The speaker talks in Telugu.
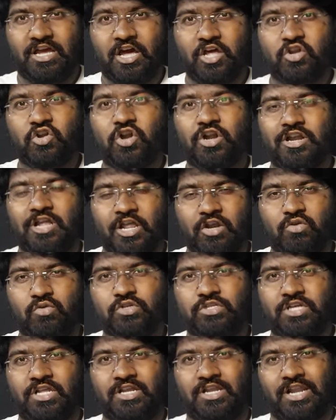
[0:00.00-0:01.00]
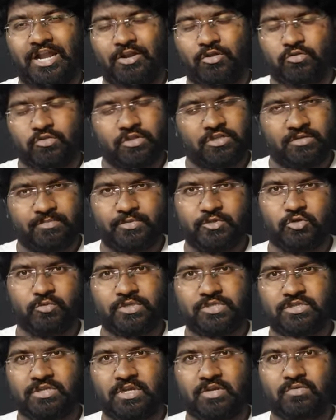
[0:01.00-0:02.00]
ఆరు గంటల నాలుగు నిమిషాలకి ల్యాండ్ అవుతుందని చెప్పి
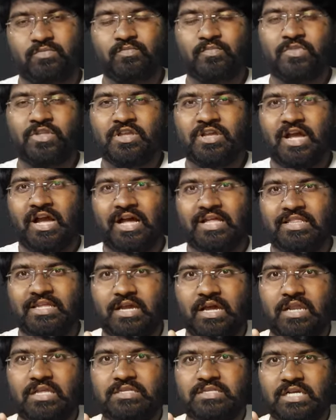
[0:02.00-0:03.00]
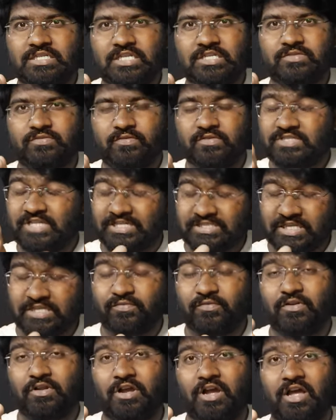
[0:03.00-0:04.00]
చూపిస్తున్నారు అది కానీ సక్సెస్
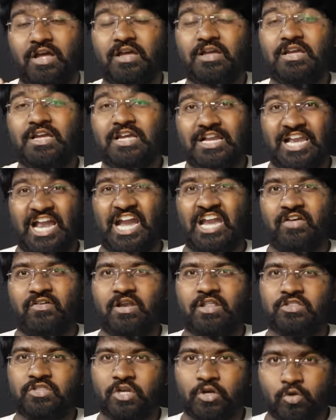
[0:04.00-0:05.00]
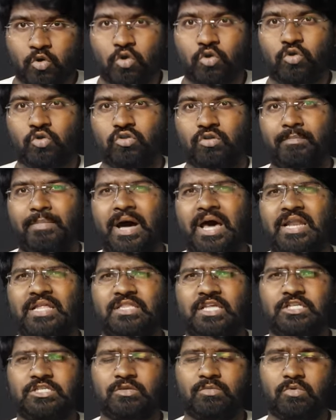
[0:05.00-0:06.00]
సక్సెస్ఫుల్గా ల్యాండ్ అవ్వాలని అందరం కోరుకుందాం
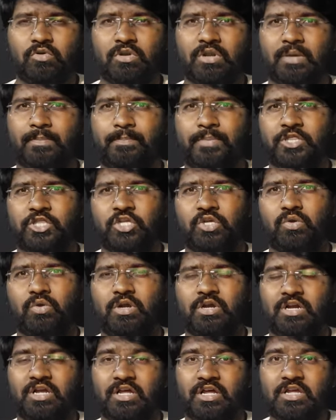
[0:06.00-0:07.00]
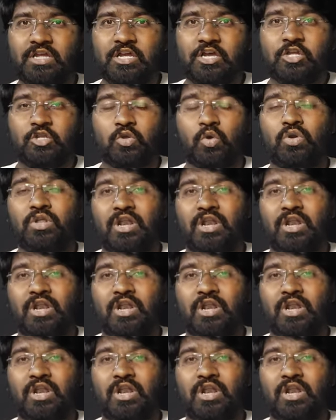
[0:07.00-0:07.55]
భారతదేశంలో ఉన్న ప్రతి ఒక్క నూట